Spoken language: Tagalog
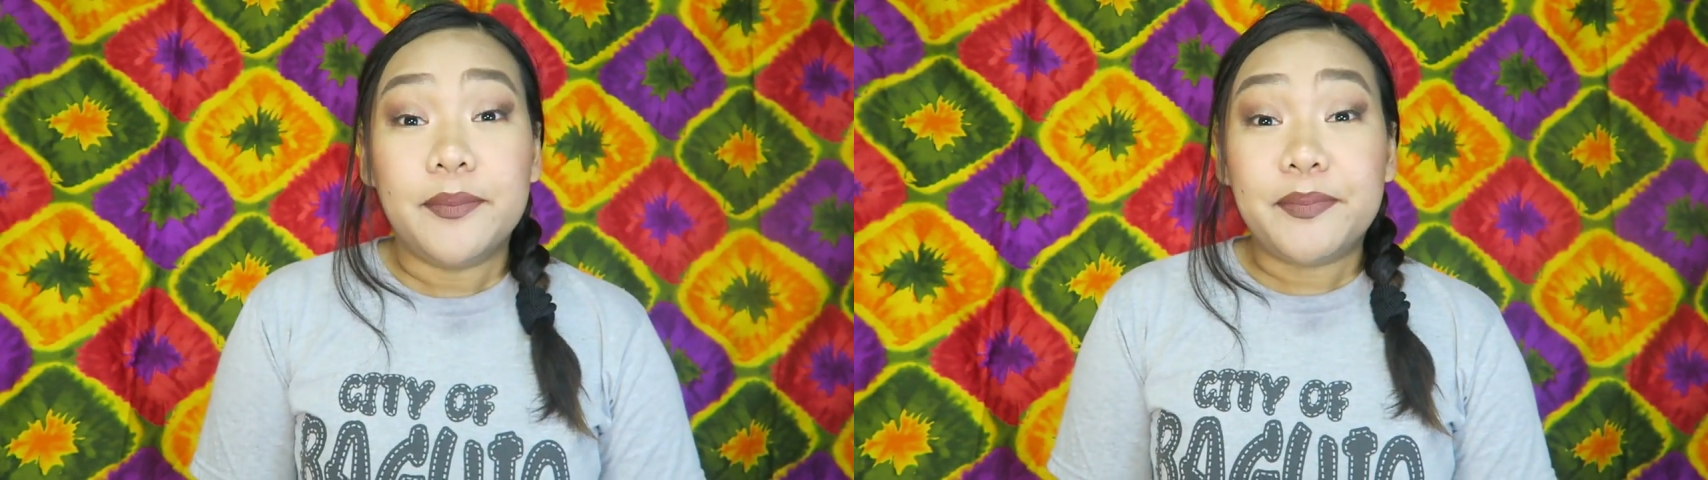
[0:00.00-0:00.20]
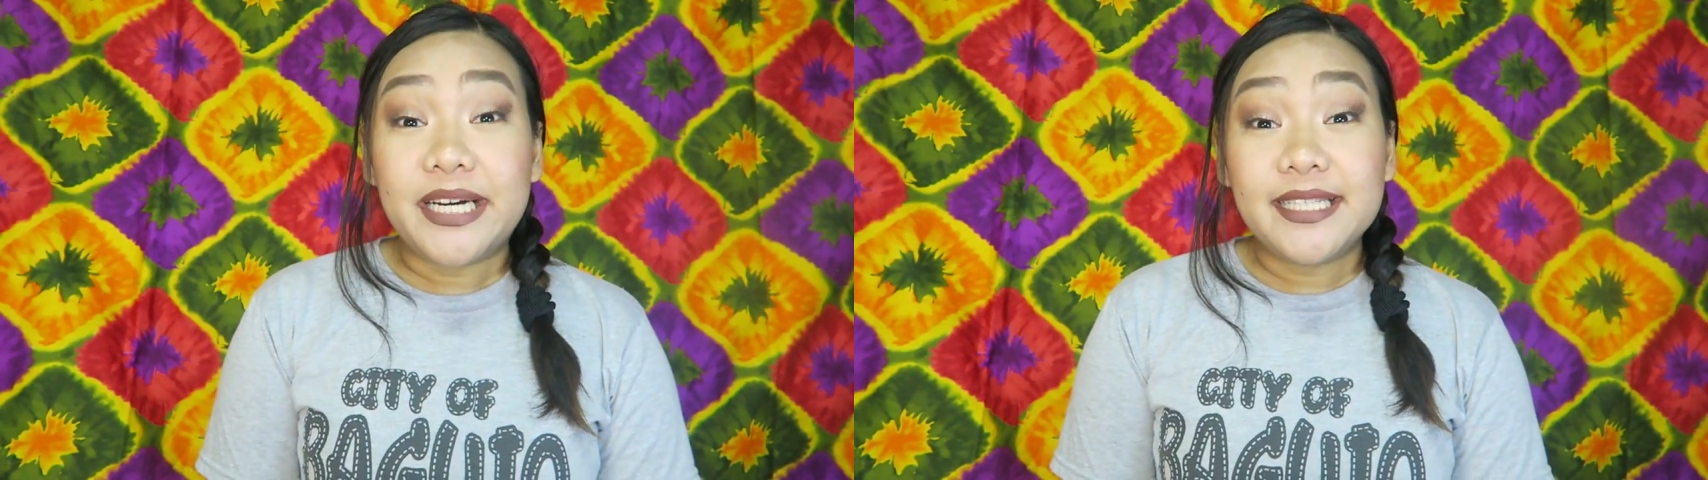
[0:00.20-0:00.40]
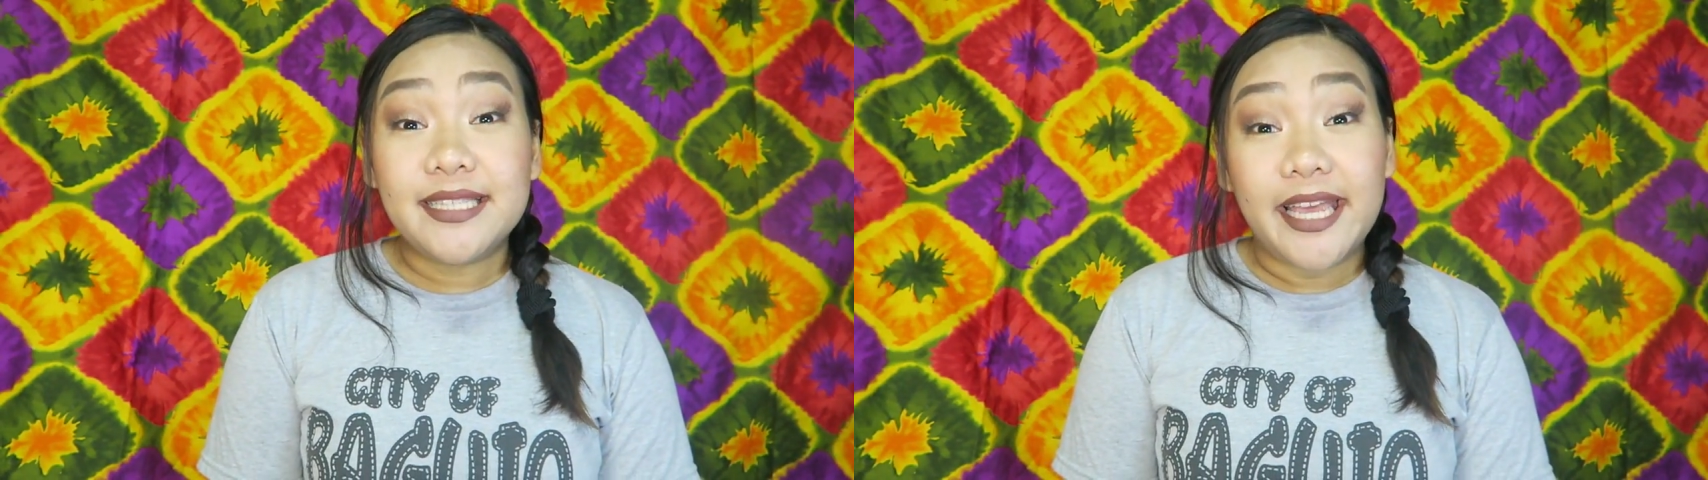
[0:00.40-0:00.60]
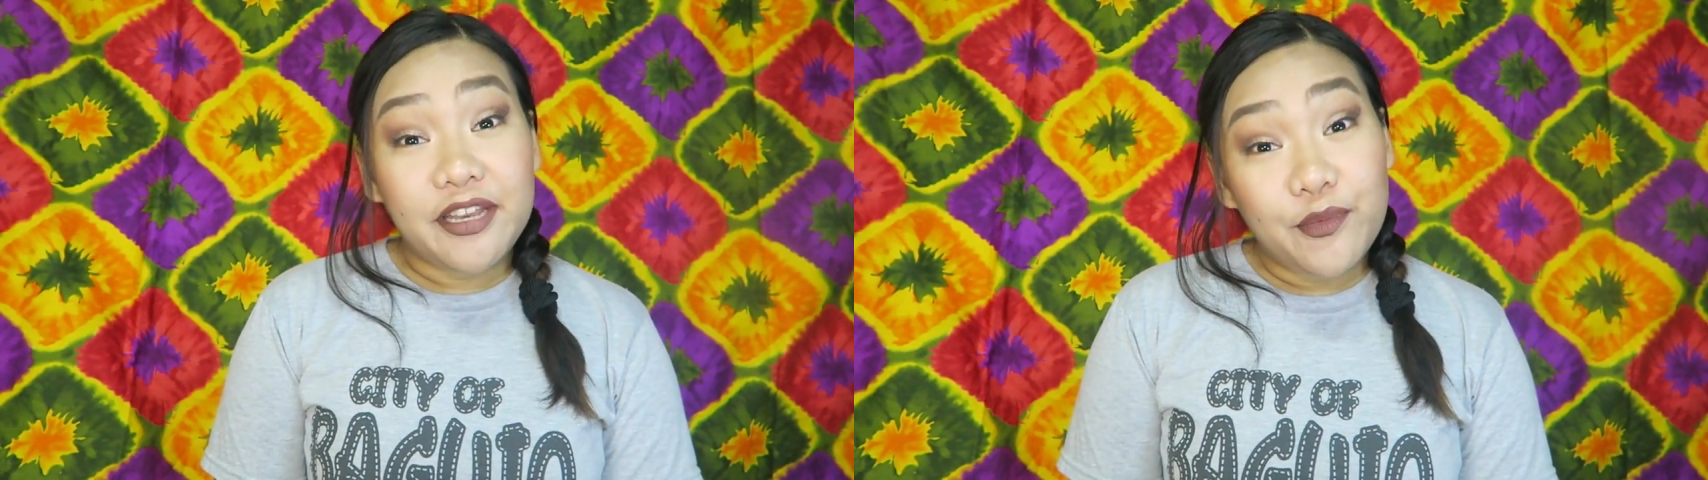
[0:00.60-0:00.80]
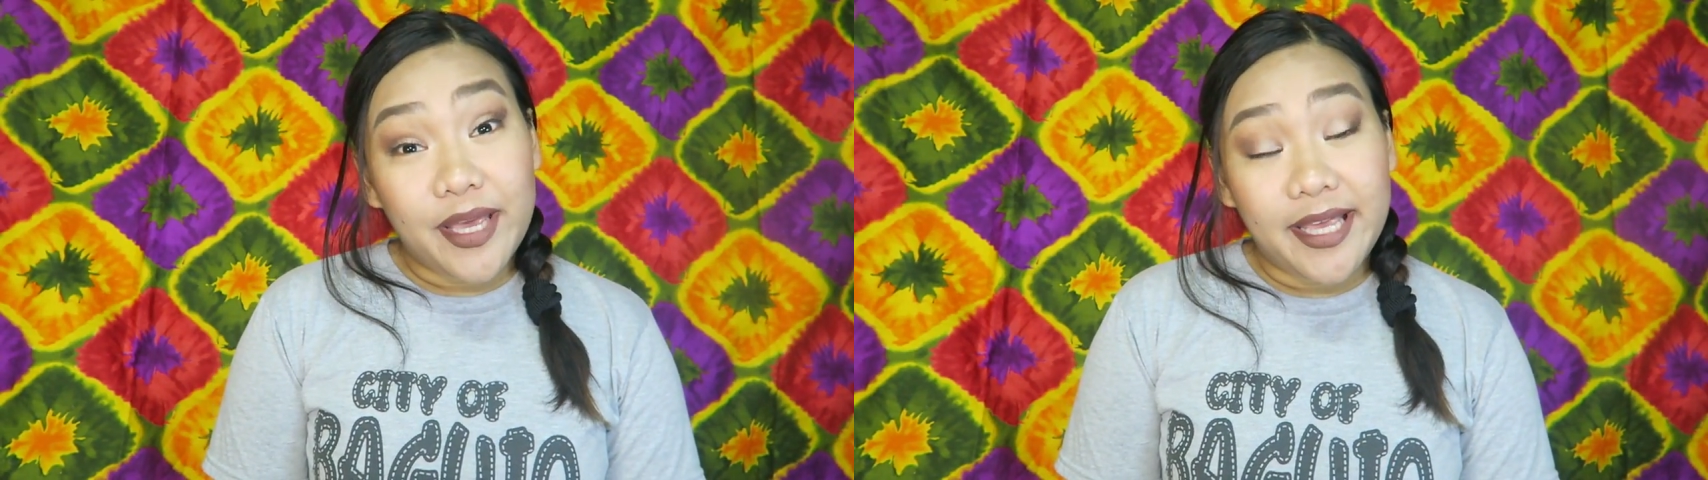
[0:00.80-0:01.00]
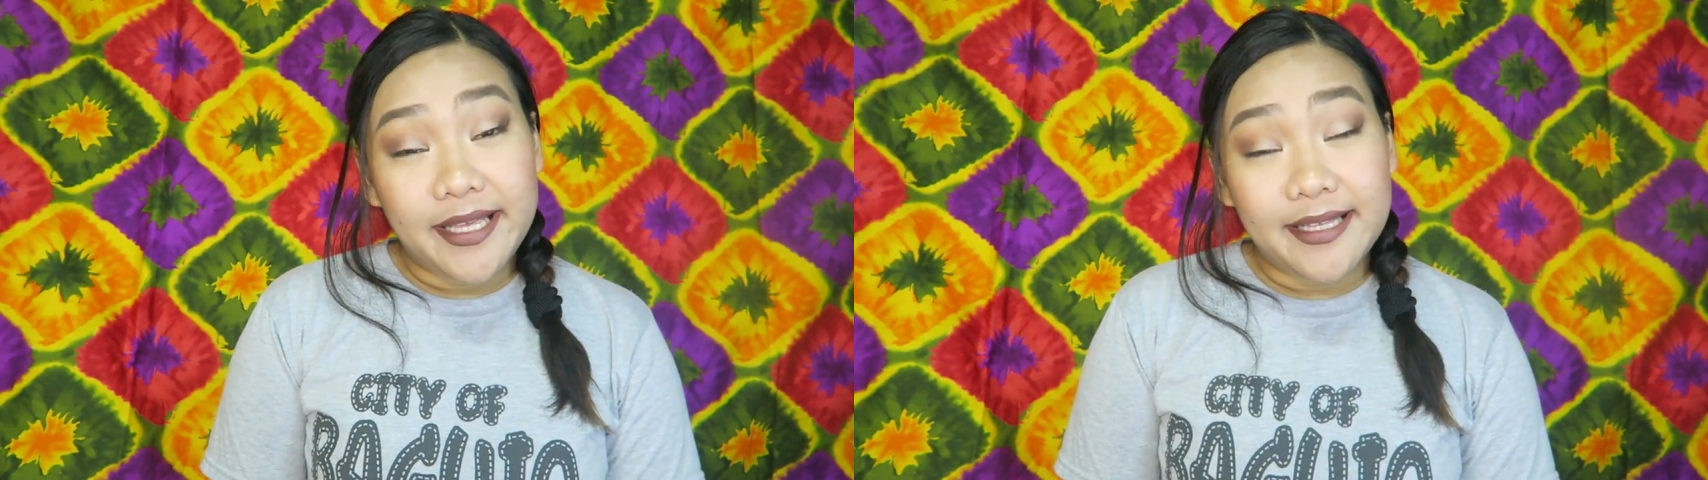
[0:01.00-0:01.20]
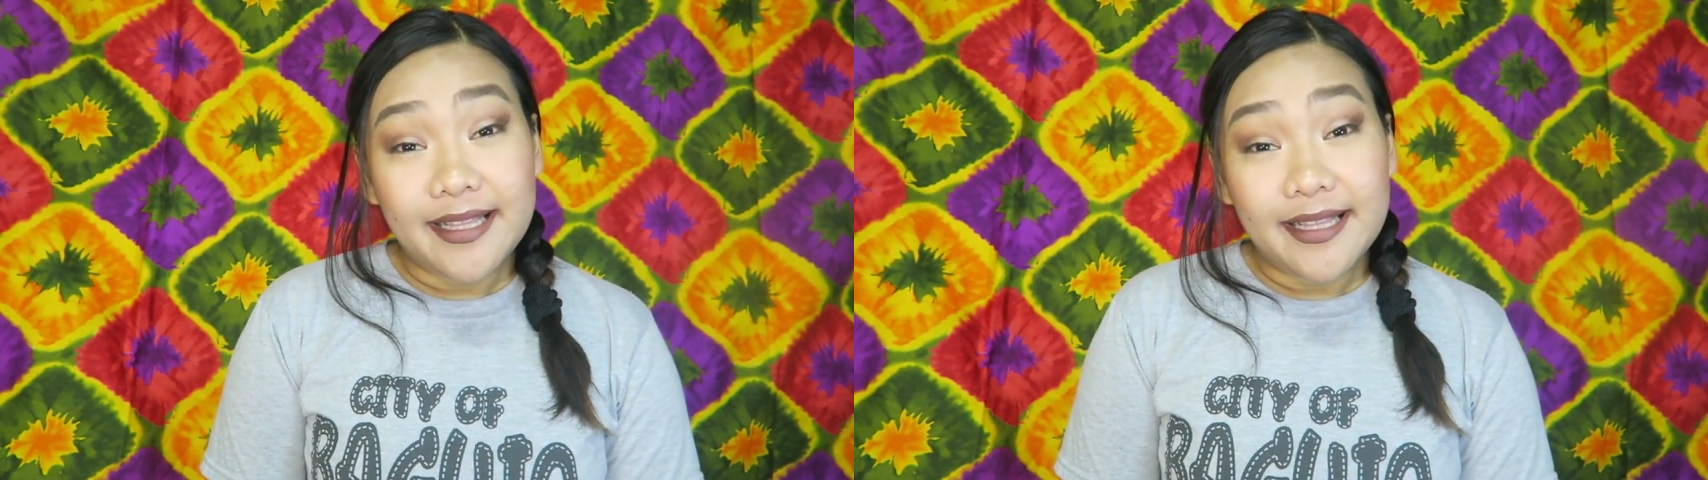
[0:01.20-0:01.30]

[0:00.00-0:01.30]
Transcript: But, anyway,